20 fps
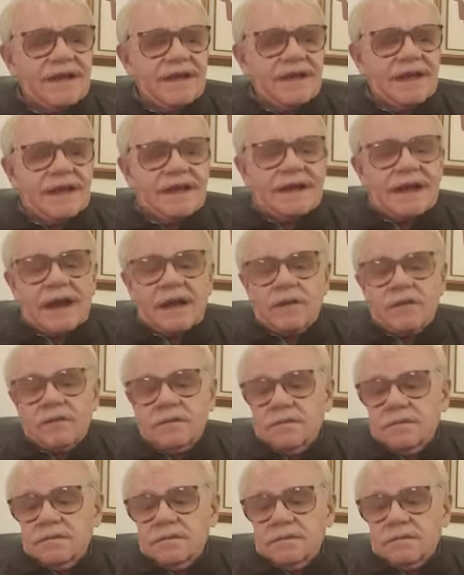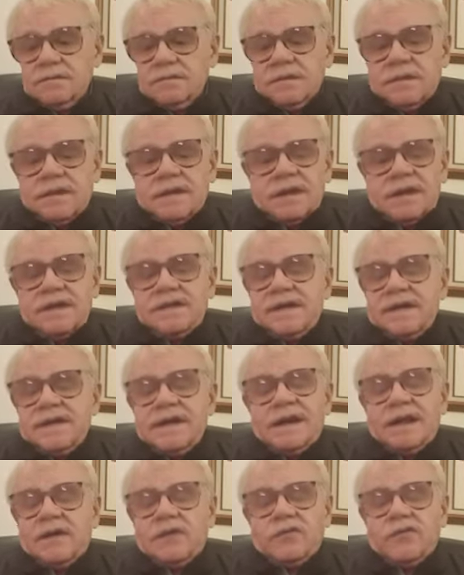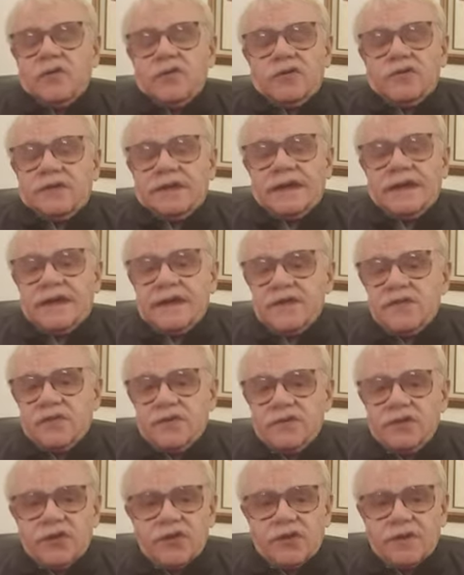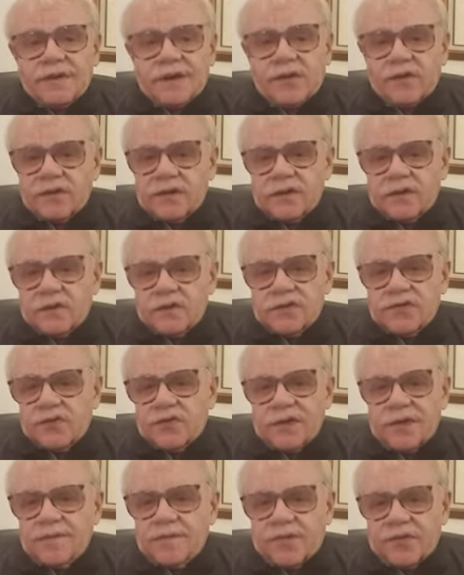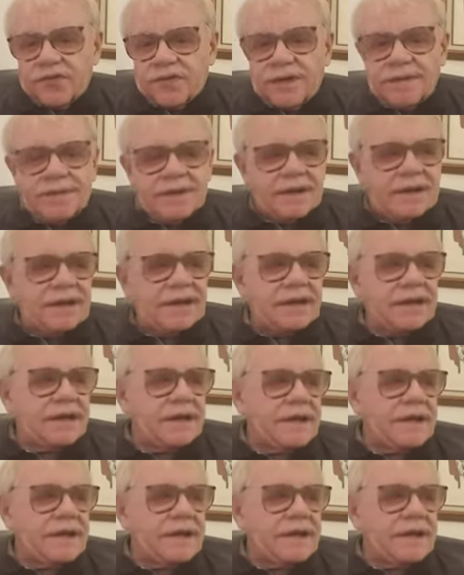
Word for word: Y claro, ese dinero no lo tienen escondido debajo del colchón, imposible.